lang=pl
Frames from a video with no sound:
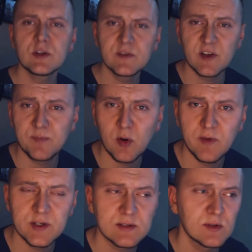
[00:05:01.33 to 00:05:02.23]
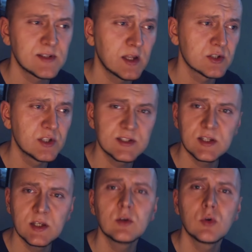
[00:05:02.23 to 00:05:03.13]
oczywiście w połowie czasu dostaniesz
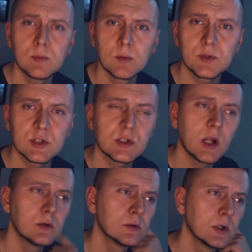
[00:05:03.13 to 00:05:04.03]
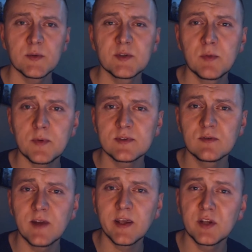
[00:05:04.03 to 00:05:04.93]
DC i chuj bombki szczelił. Żebyśmy po
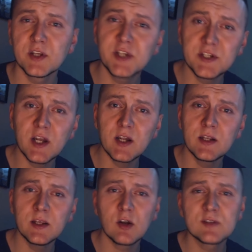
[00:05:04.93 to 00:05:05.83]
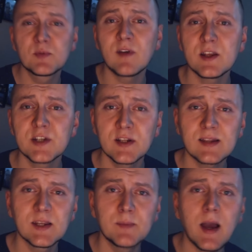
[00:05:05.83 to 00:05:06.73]
prostu w Legionie siedzieli i rozpływali się
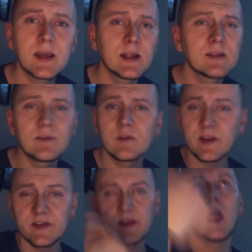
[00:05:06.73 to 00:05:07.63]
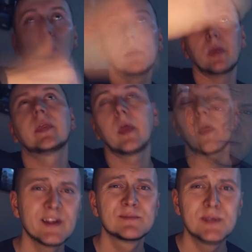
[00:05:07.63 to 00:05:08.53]
nad tym, jaki ten Wolf jest zajewisty.
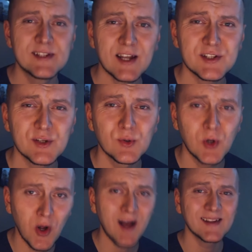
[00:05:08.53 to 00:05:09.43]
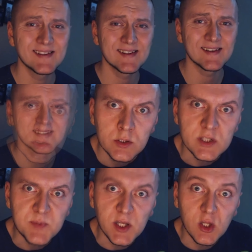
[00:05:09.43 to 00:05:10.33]
Więc Blizzardziku, kochany,
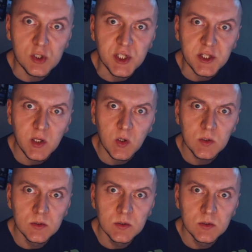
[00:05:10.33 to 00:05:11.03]
nie spierdolcie tego.